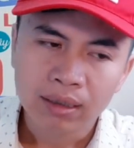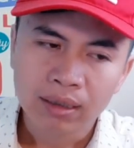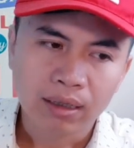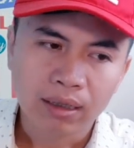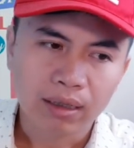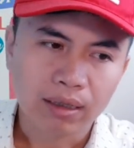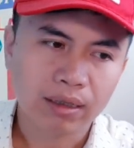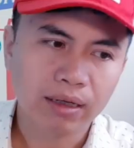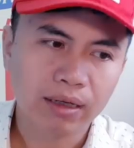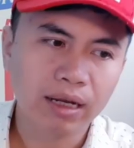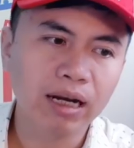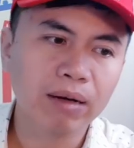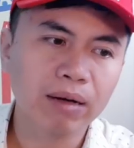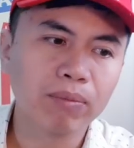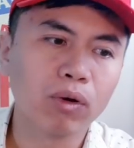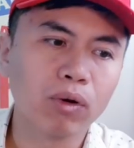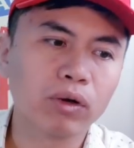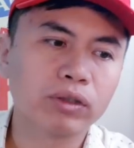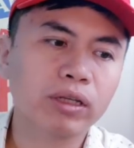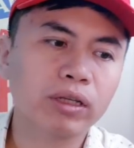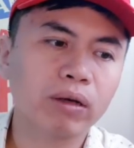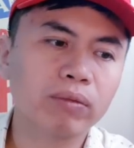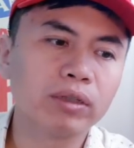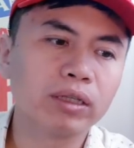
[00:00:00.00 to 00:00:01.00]
đây là
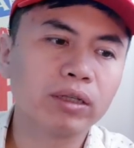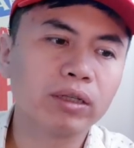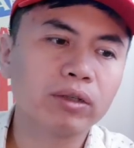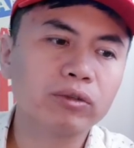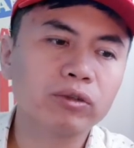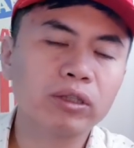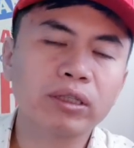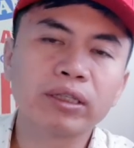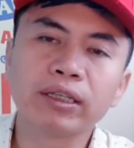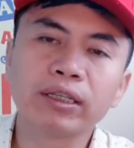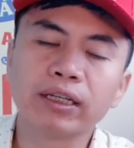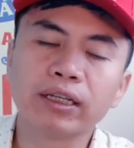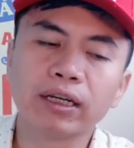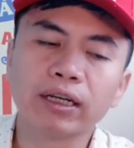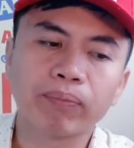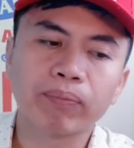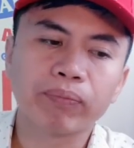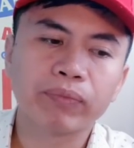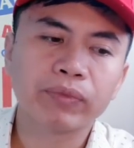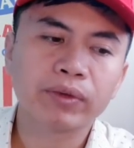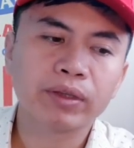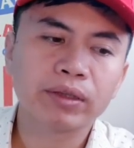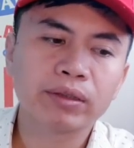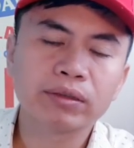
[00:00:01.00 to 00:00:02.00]
một trong những cái doanh nghiệp
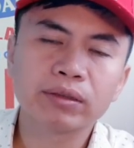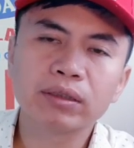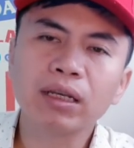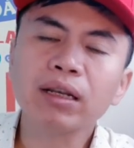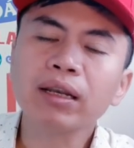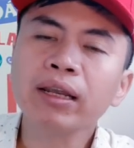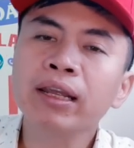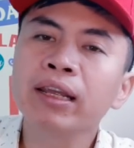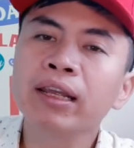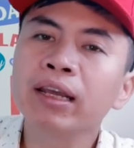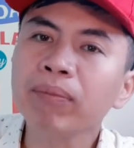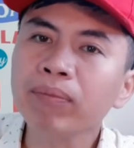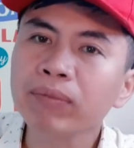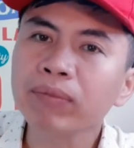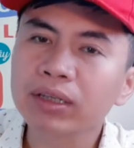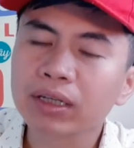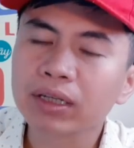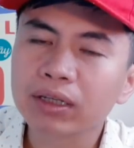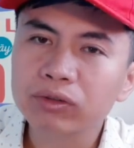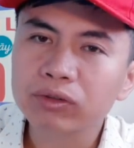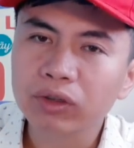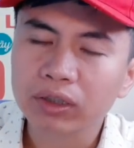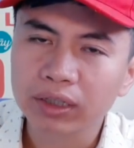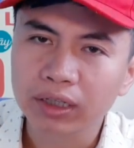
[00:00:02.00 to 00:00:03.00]
rất hiếm
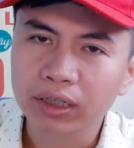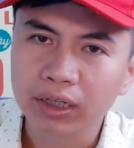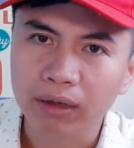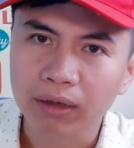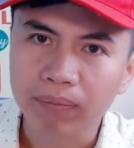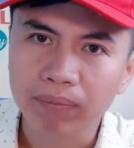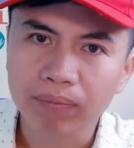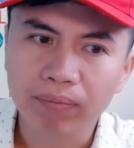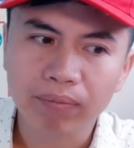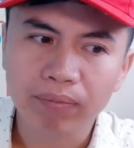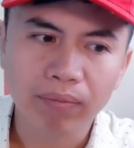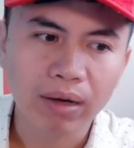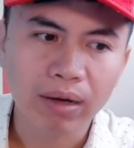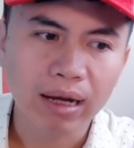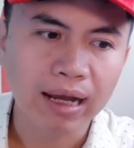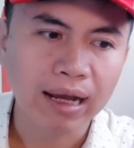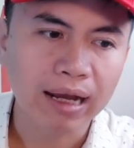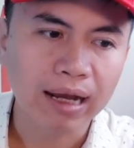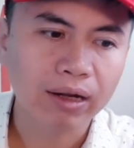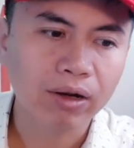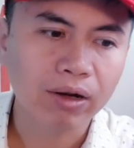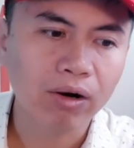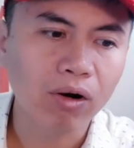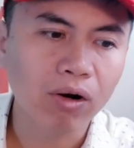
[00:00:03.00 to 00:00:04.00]
những cái doanh nghiệp
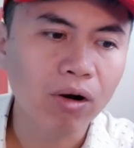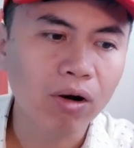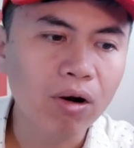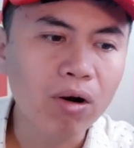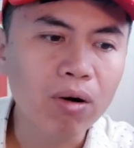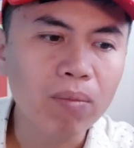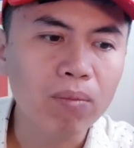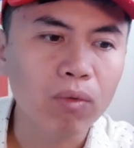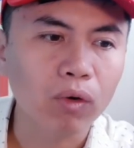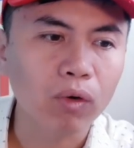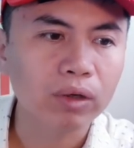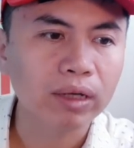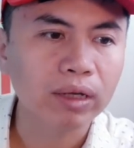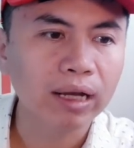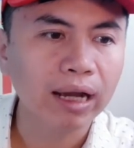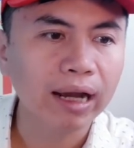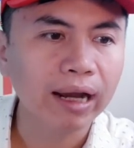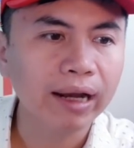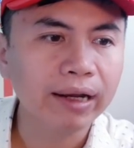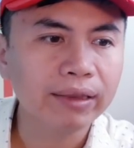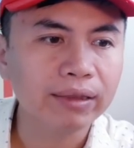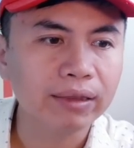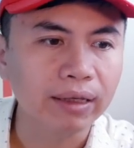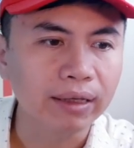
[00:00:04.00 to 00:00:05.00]
mà có một
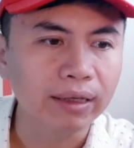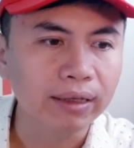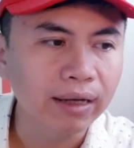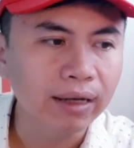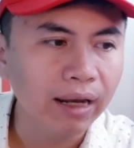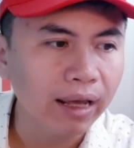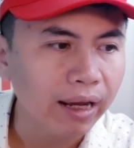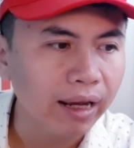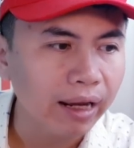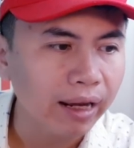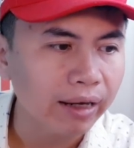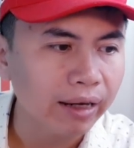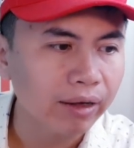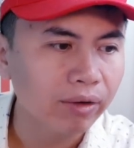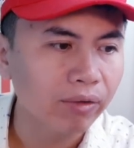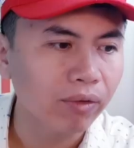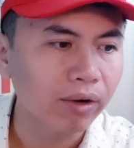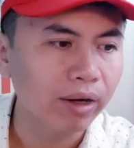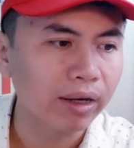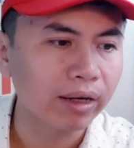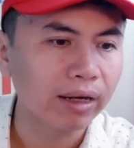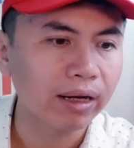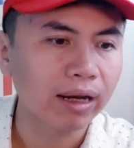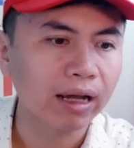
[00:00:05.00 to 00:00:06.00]
cái tỷ lệ
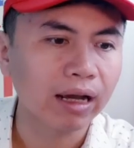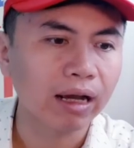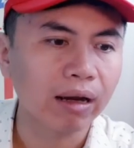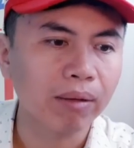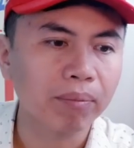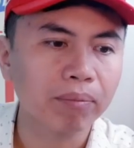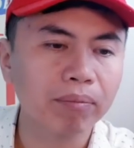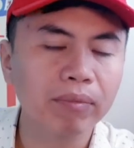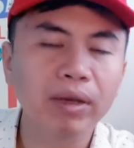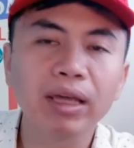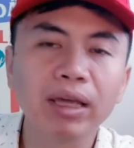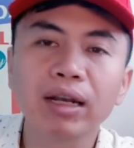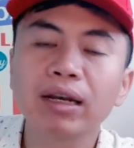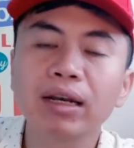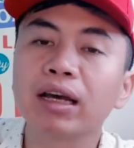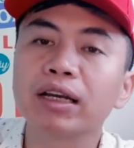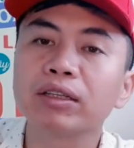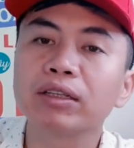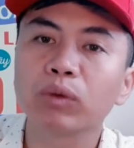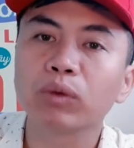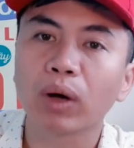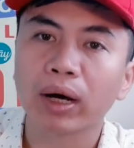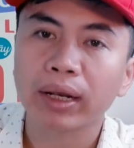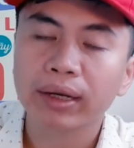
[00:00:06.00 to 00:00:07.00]
gọi là biên
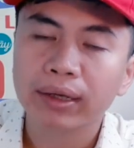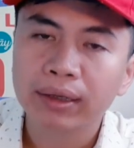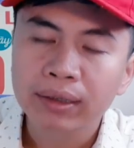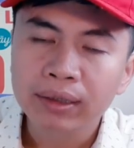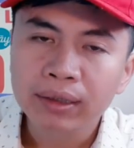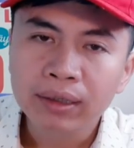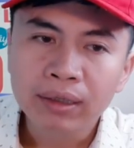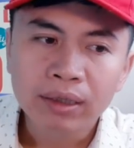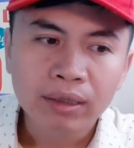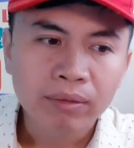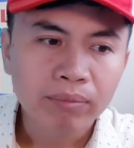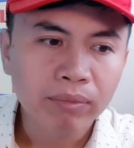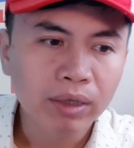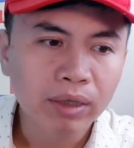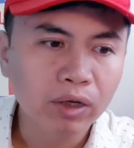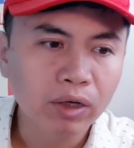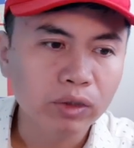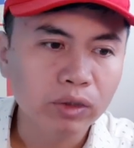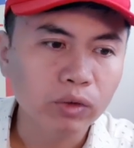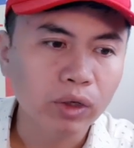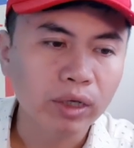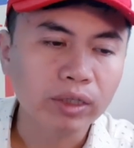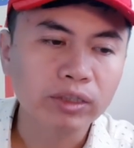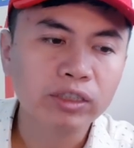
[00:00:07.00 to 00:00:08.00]
lợi nhuận biên
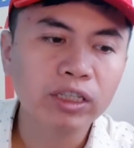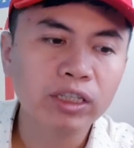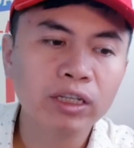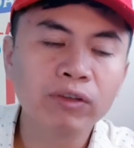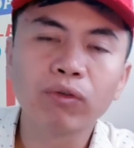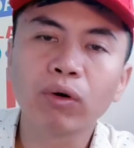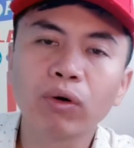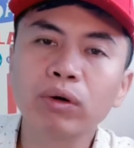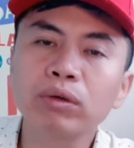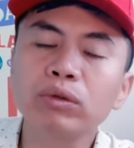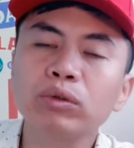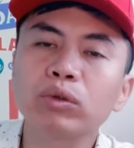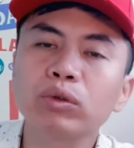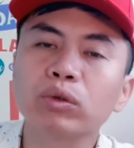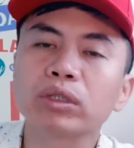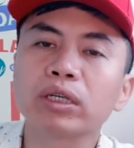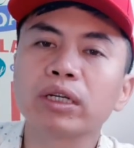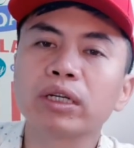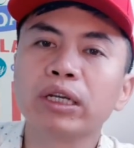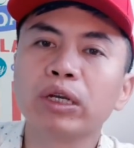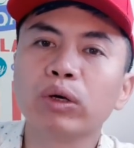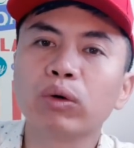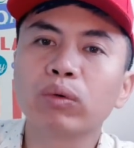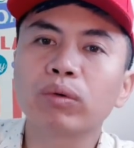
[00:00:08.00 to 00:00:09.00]
lợi nhuận trên vốn chủ
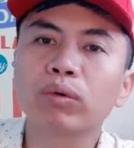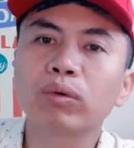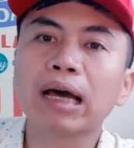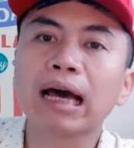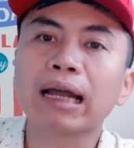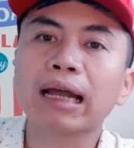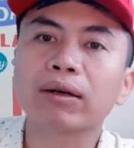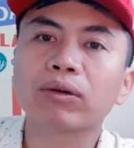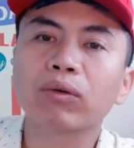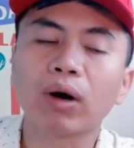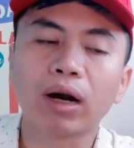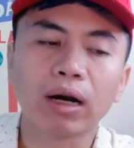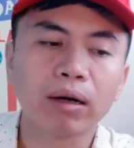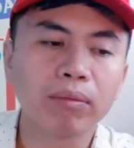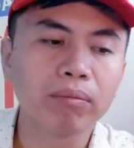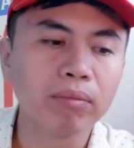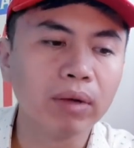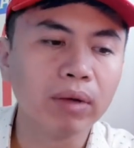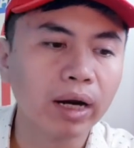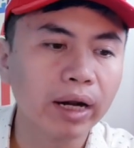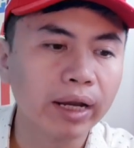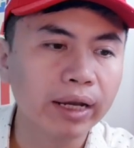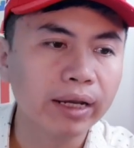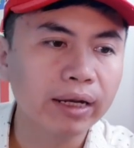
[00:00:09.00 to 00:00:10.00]
sở hữu đạt khoảng
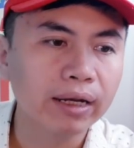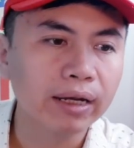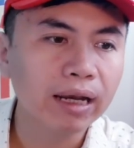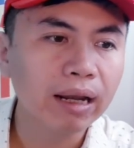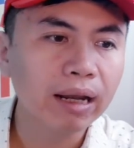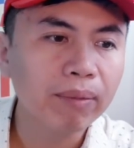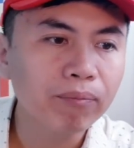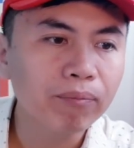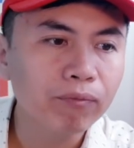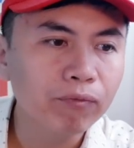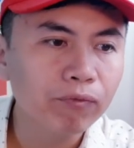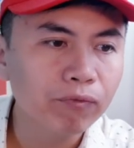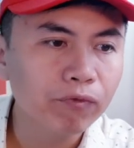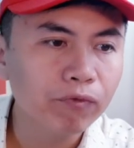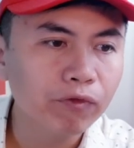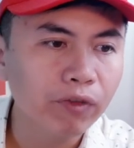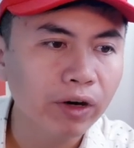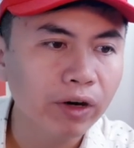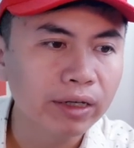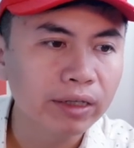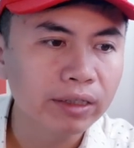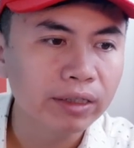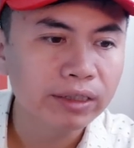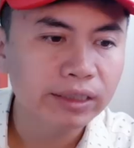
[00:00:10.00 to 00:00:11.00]

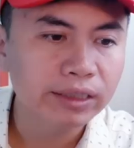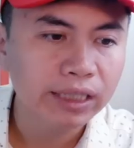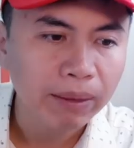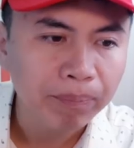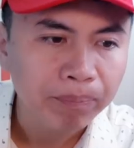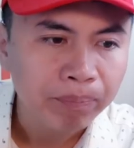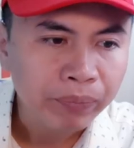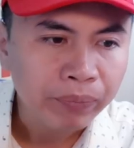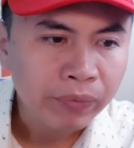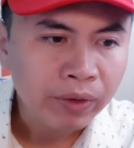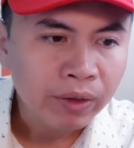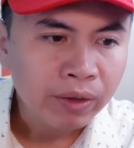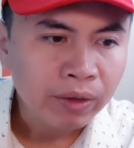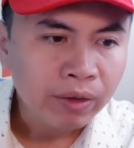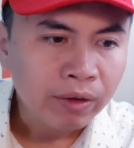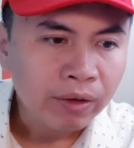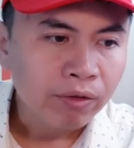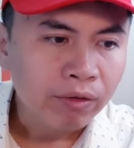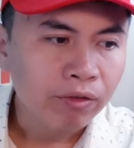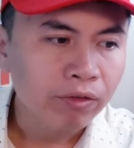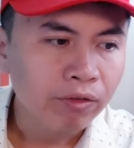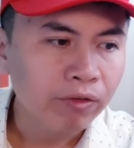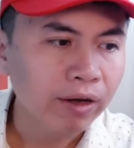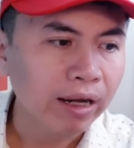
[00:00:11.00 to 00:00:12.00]
15%
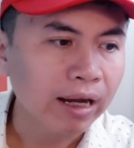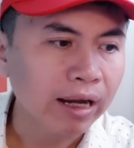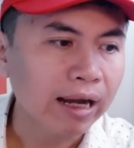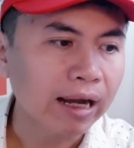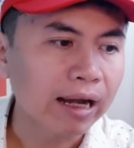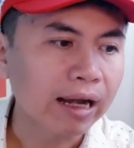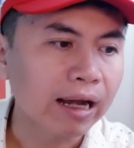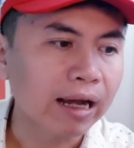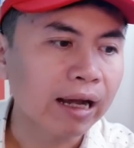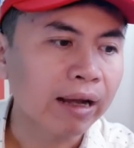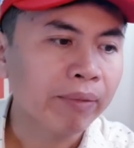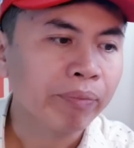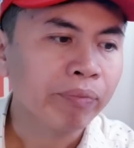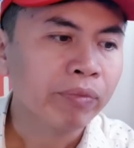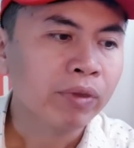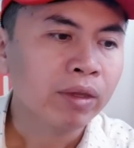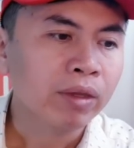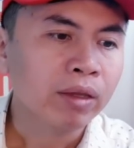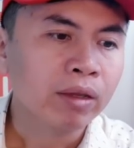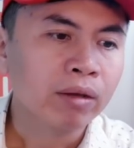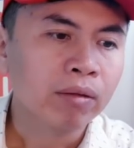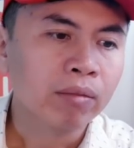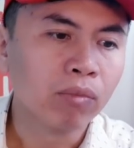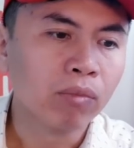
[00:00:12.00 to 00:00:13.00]
và
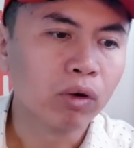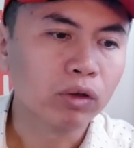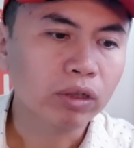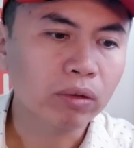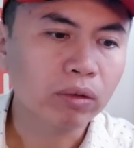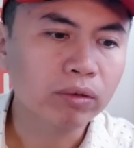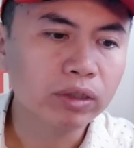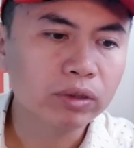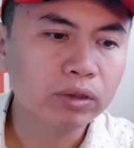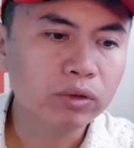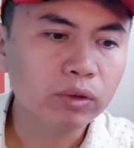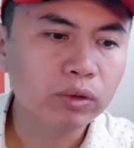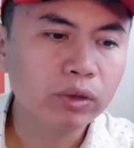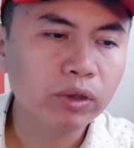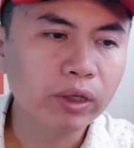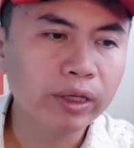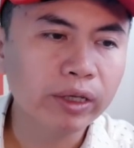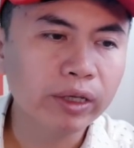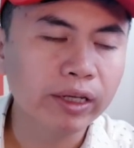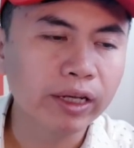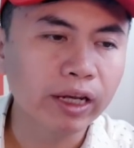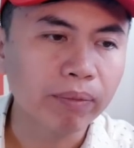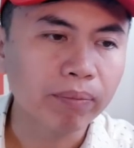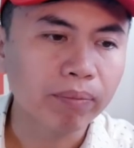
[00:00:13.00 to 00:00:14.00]
một trong những cái
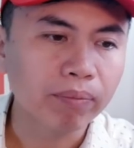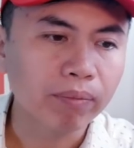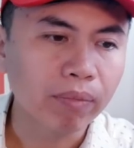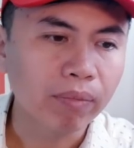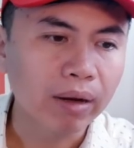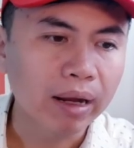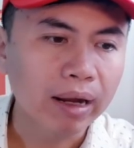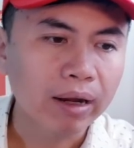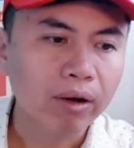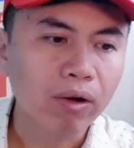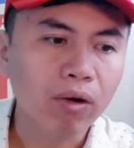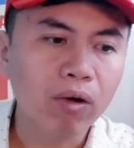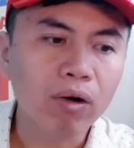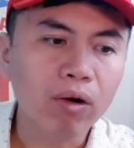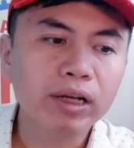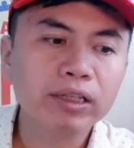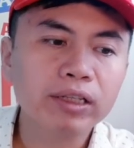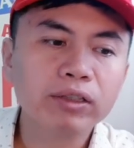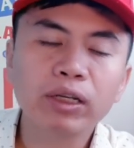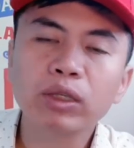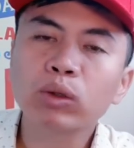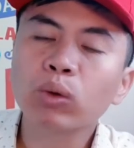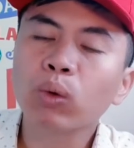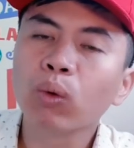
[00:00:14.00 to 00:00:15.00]
doanh nghiệp mà có cái
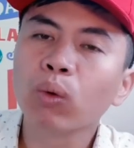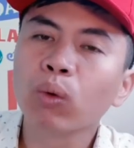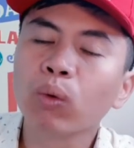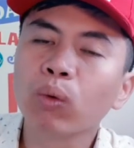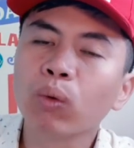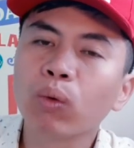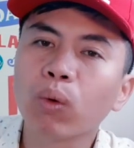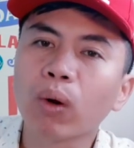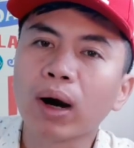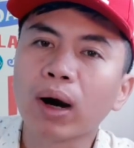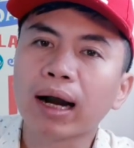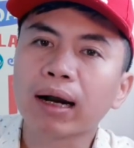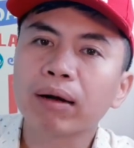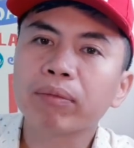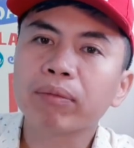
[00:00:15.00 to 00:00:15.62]
doanh thu khoảng